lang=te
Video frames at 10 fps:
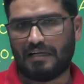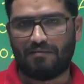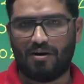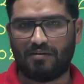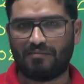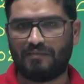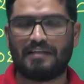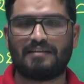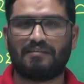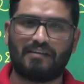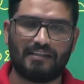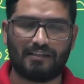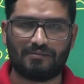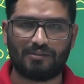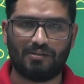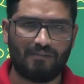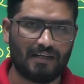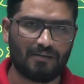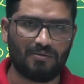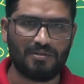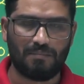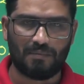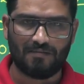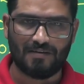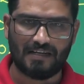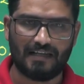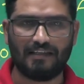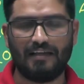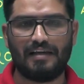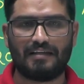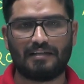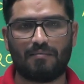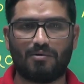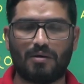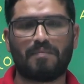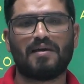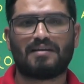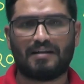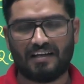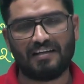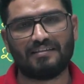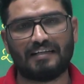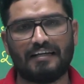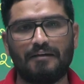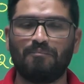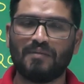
అవార్డు విన్నర్స్ ఎవరైతే ఉంటారో వాళ్ళ గురించి ఇప్పటి వరకు అయితే ఏ ఎగ్జామ్లో కూడా పేర్లు అడగలేదు కానీ